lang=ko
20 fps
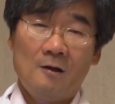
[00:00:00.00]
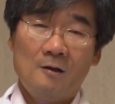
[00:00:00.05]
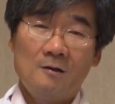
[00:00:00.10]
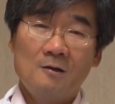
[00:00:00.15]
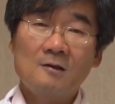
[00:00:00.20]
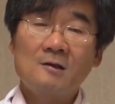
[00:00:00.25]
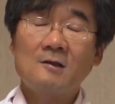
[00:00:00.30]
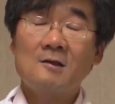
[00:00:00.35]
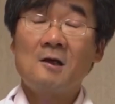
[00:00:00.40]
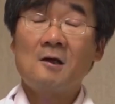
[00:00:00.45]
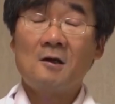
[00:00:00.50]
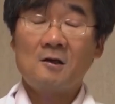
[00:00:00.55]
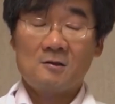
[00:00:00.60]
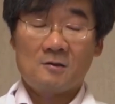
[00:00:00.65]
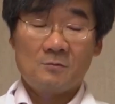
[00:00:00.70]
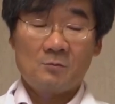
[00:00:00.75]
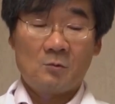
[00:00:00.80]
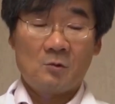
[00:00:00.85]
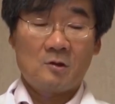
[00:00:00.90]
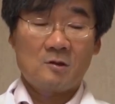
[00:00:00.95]
이렇게
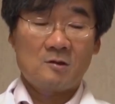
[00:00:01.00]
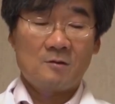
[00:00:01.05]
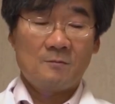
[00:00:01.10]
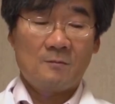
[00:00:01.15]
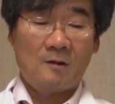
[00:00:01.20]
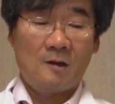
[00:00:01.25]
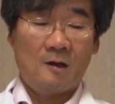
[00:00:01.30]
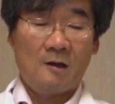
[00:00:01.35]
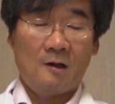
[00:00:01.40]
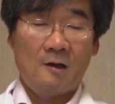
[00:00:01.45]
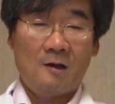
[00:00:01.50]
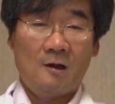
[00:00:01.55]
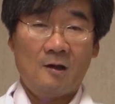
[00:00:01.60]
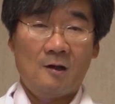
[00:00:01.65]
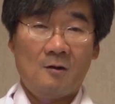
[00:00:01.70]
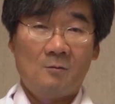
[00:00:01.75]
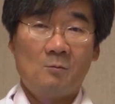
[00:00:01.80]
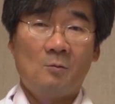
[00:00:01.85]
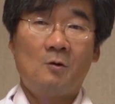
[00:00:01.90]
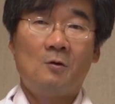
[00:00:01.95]
생각하시면 되겠습니다.
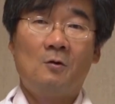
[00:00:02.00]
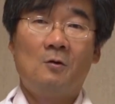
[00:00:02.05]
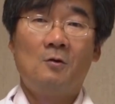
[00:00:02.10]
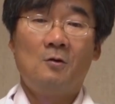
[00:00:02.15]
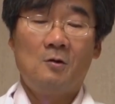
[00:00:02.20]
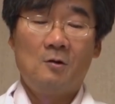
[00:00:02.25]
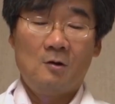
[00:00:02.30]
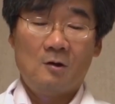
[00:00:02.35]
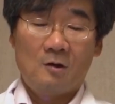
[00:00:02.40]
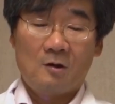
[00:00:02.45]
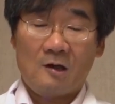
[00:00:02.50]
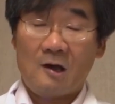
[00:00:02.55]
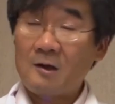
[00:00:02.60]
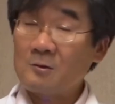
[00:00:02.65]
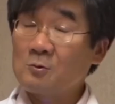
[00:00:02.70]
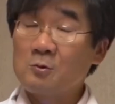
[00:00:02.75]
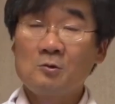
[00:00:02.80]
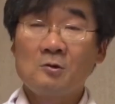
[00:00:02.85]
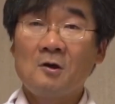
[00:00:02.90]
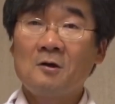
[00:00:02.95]
뭐
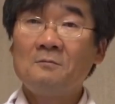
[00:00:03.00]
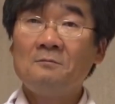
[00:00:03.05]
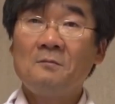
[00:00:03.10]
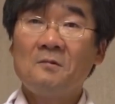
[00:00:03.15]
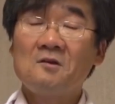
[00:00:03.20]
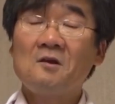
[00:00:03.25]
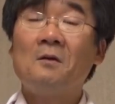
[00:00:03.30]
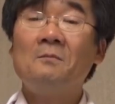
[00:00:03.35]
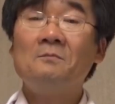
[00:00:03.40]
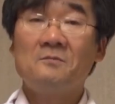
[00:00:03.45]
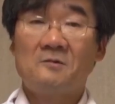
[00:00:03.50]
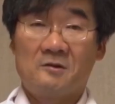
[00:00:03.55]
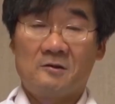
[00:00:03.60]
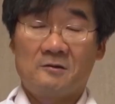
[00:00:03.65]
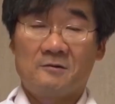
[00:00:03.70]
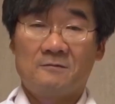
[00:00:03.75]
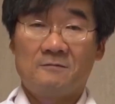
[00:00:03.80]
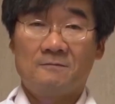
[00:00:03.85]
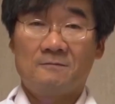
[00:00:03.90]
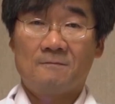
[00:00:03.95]
각종 염, 염증.